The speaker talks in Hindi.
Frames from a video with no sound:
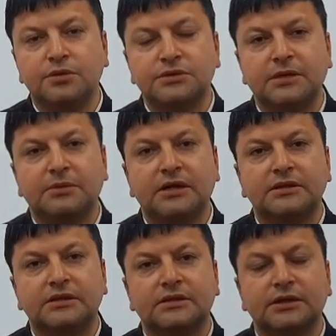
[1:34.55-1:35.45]
उसके
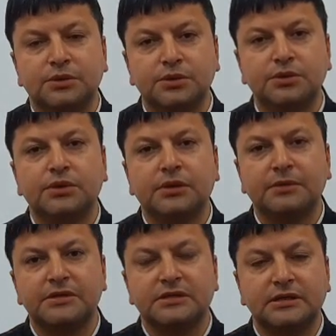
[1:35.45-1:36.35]
बाद ये खुद और
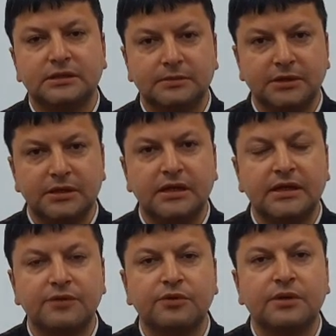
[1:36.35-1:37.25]
अपने साथ अपने
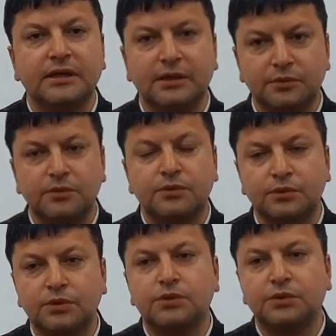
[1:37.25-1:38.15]
रिलेटिव को लेके वो
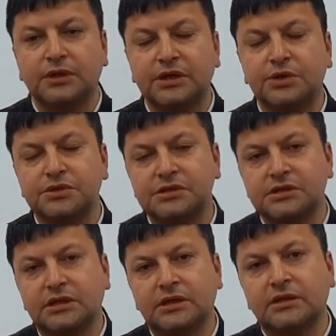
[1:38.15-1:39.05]
उनको ढूंढने की
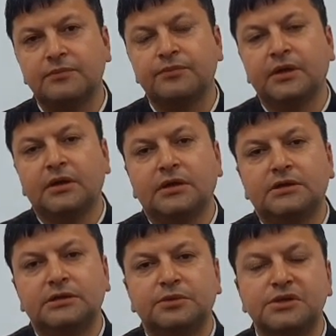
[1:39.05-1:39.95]
कोशिश की है
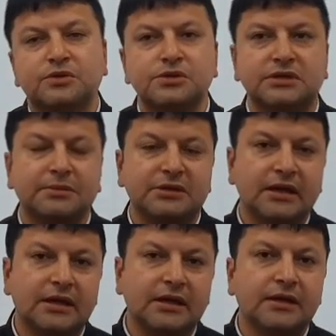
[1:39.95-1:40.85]
जब पुलिस को इसका
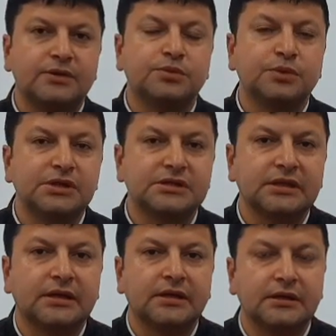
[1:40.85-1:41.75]
पता लगा है तो पुलिस
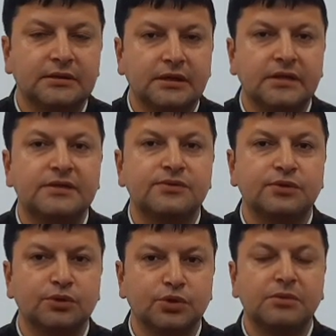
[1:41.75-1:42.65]
ने धारा
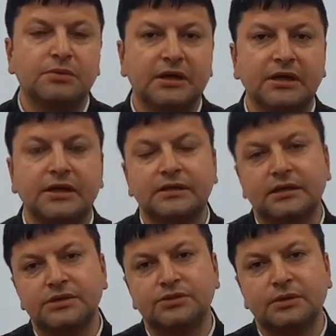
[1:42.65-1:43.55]
302 में मर्डर के
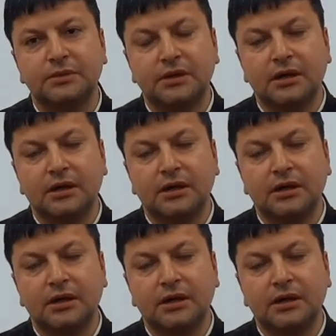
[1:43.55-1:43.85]
तहत जो